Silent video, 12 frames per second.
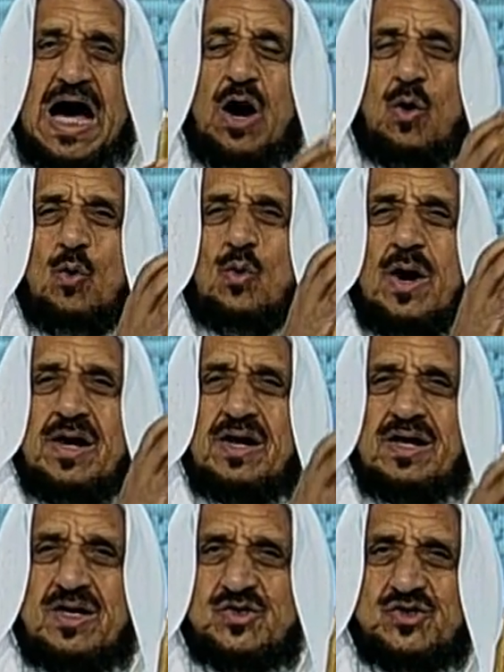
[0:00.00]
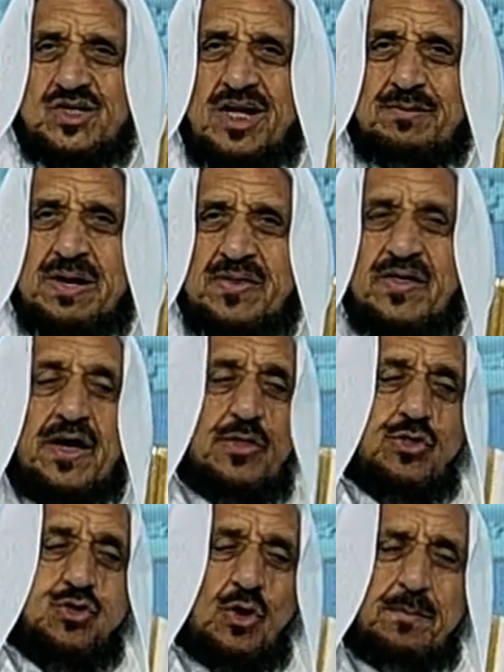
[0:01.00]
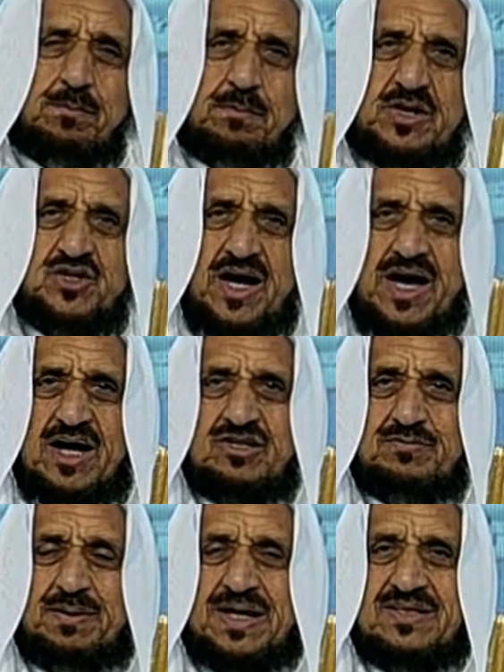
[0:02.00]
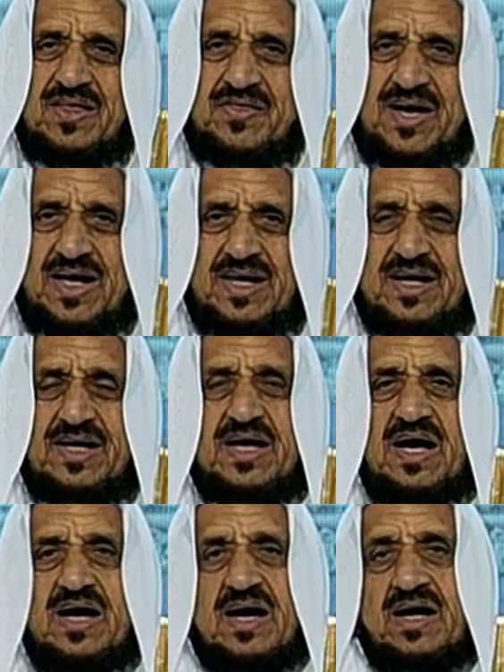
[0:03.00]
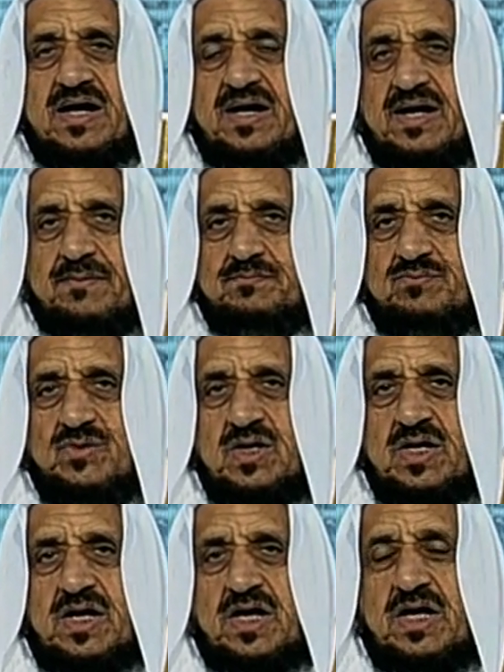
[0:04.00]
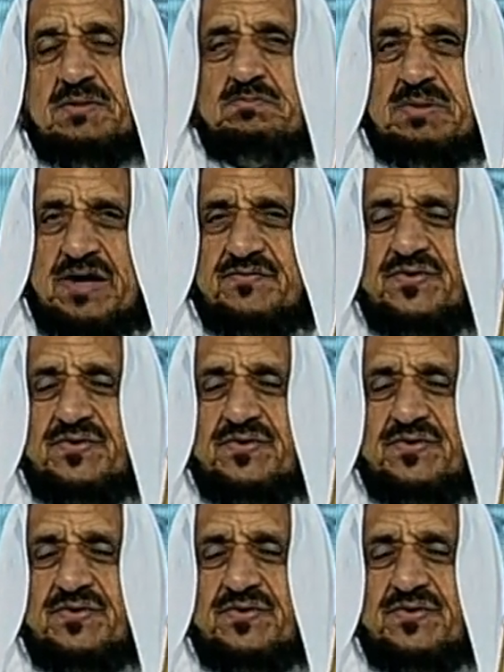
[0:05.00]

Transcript: أو القصة البيضاء ثم جاءت بعد ذلك إما